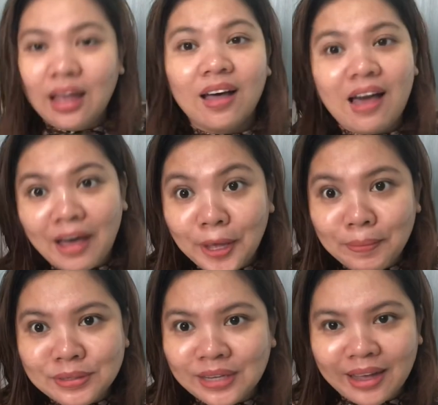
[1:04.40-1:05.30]

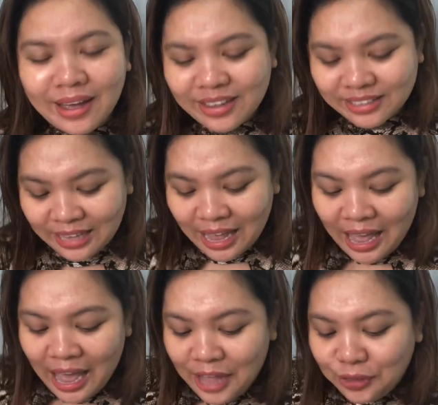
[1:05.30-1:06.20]
Kakaiba siya, guys.
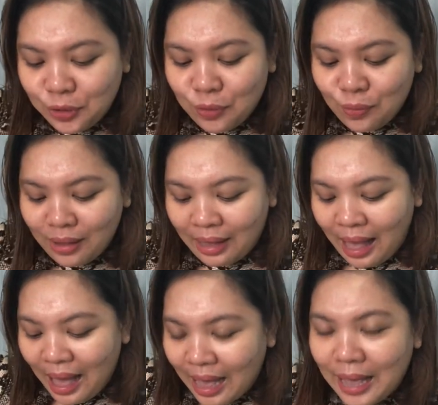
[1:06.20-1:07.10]
Ito yung
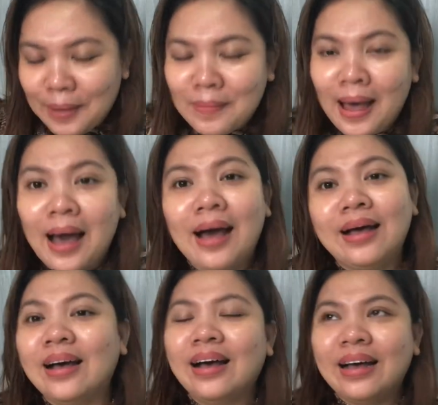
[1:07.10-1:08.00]
kakaibang
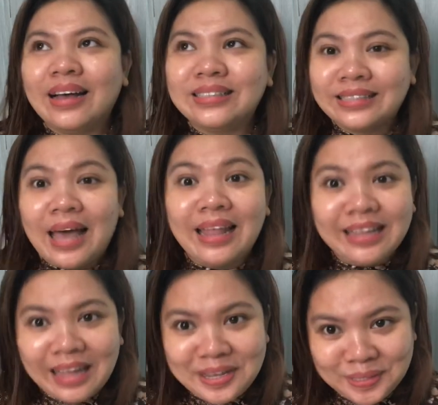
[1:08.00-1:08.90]

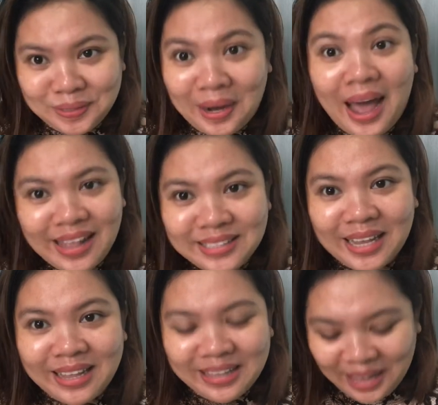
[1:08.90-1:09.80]
sanitizer, hand
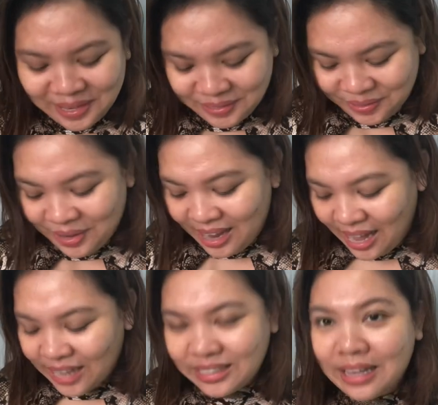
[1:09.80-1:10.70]
sanitizer.
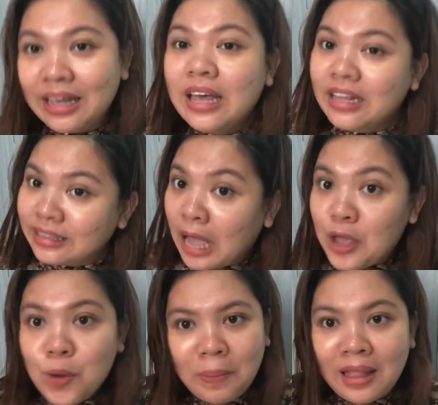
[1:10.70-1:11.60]
As in,
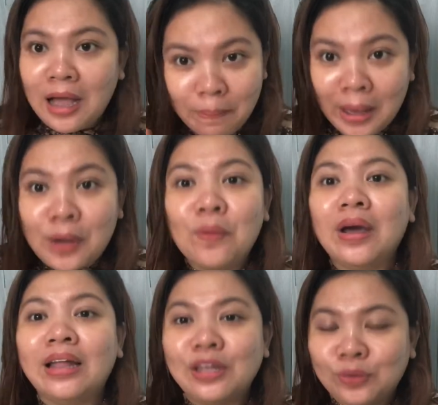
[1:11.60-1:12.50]
tayo pa lang merong
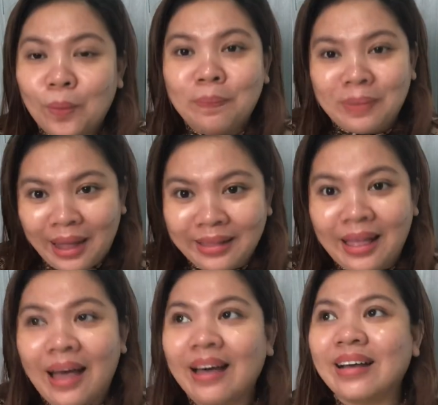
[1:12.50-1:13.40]
ganitong
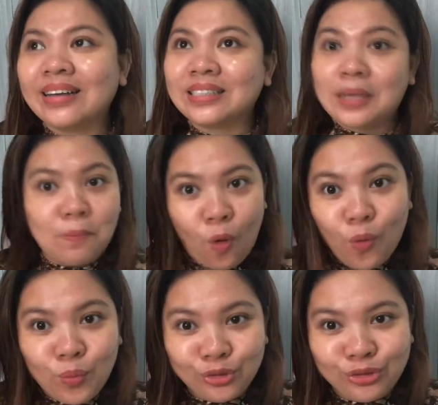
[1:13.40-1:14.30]
product sa
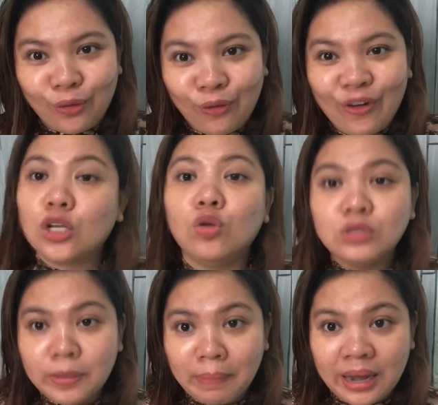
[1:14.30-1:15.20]
buong mundo.
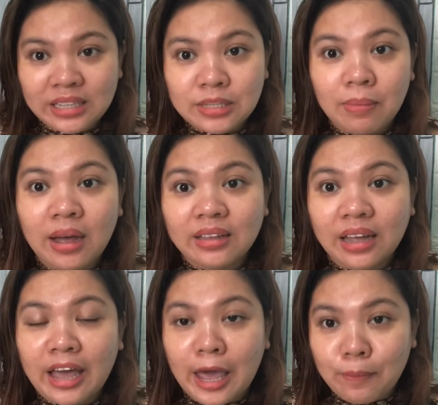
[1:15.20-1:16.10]
Inclusive para sa mga
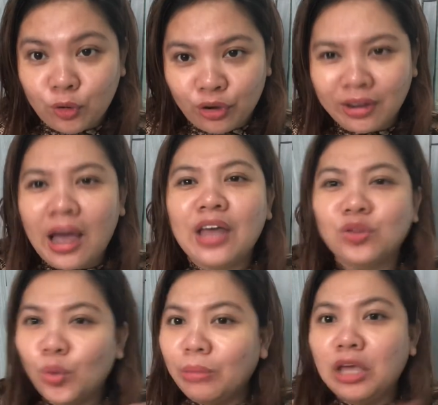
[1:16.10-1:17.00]
taga-MCOR. Kahit
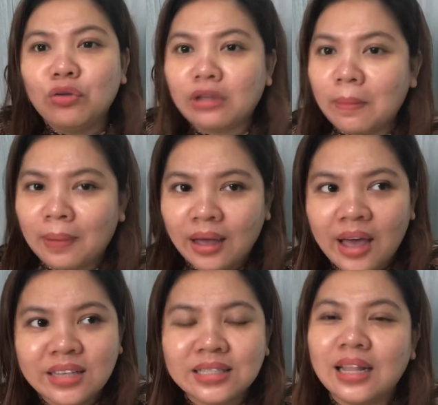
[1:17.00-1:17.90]
umikot ka pa
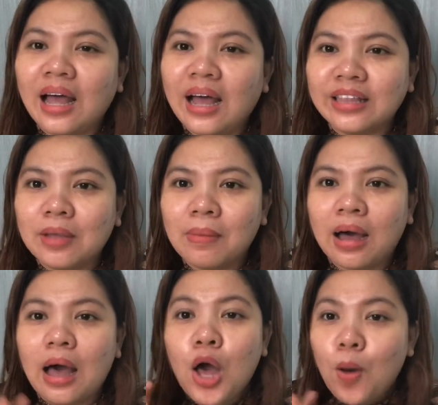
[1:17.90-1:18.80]
guys sa lahat ng
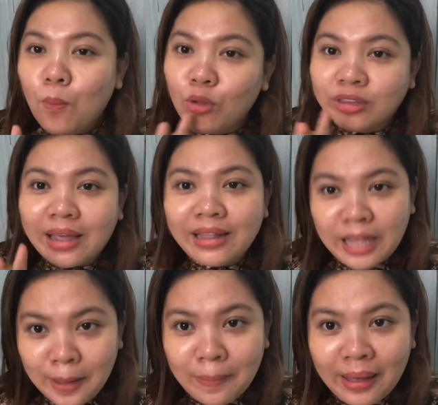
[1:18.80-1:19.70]
mga
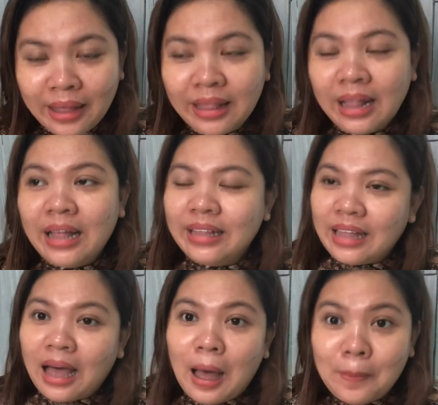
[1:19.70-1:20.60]
multi-level
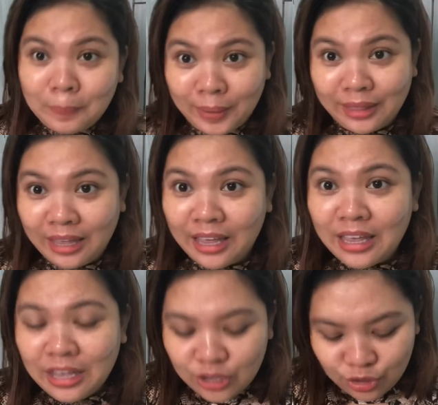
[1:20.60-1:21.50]
na
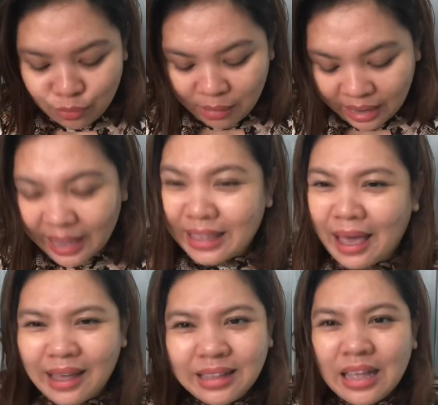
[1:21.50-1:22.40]
company, yung mga
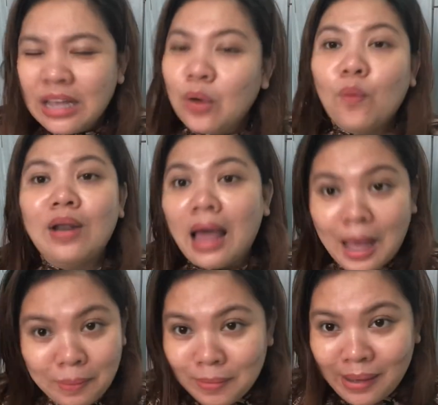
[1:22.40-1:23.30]
ganyan, wala
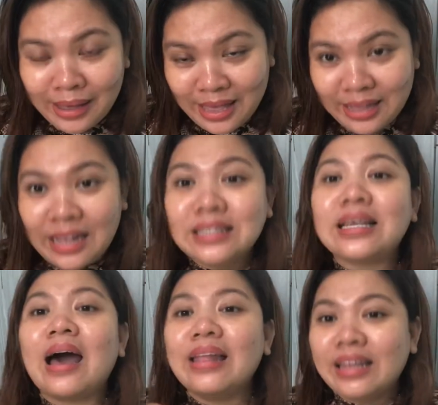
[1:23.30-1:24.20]
ka pang makikita. Sa
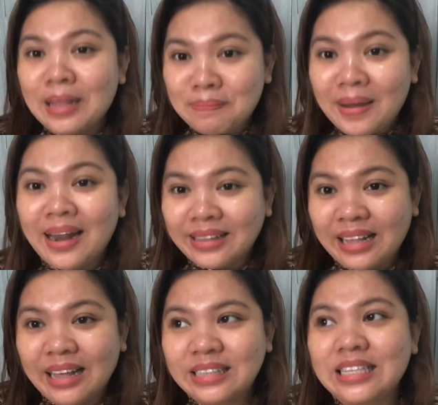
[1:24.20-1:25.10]
kanila pa lang
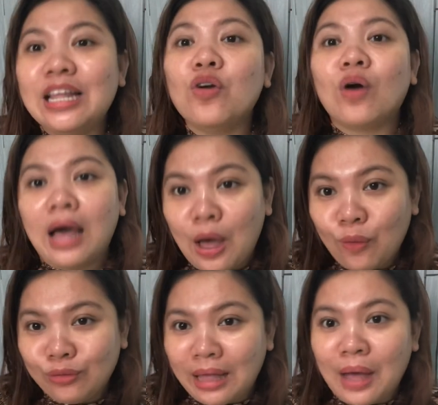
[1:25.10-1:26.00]
talaga. Sila yung
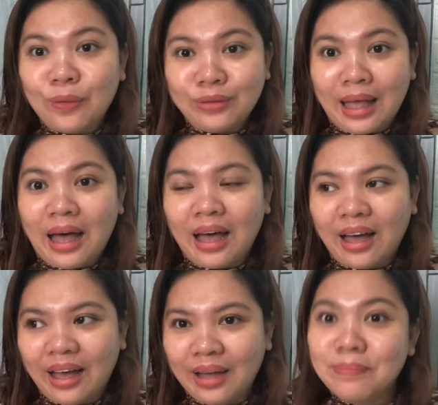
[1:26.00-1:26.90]
kauna-unahang
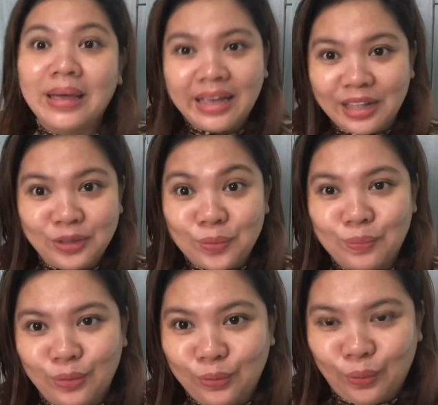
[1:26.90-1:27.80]
may ganitong
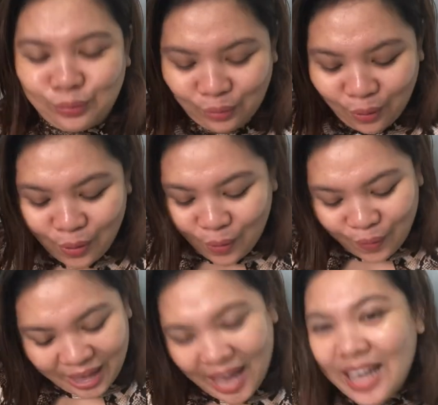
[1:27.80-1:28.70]
produkto.
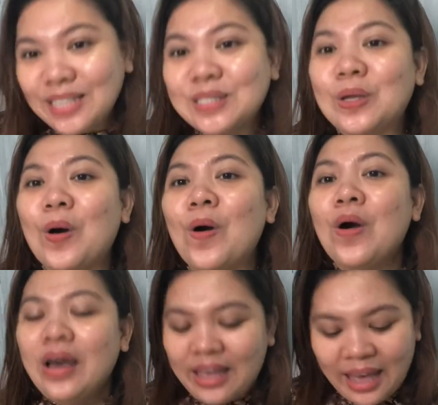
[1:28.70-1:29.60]
Okay? So,
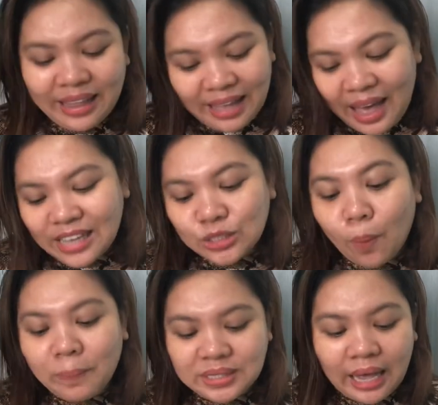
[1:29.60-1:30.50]
yan guys,
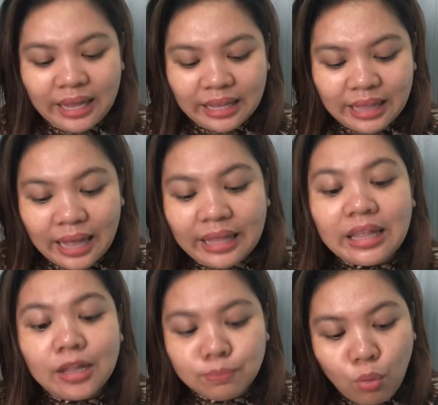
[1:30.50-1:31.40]
umpisahan na natin
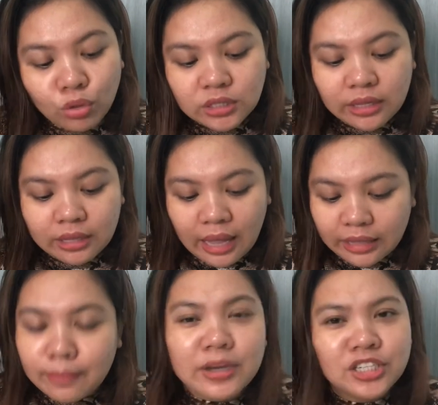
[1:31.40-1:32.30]
at buksan na
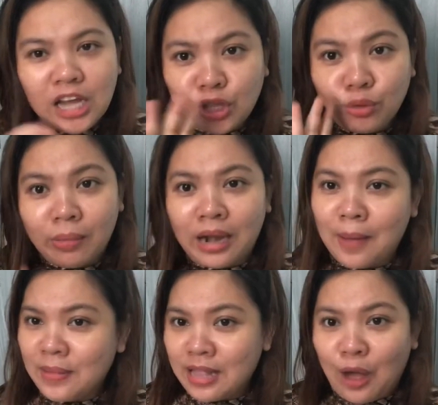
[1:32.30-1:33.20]
natin. Masyadong
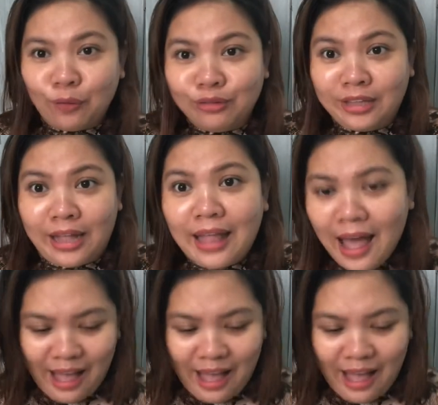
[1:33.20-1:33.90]
marami na akong dada.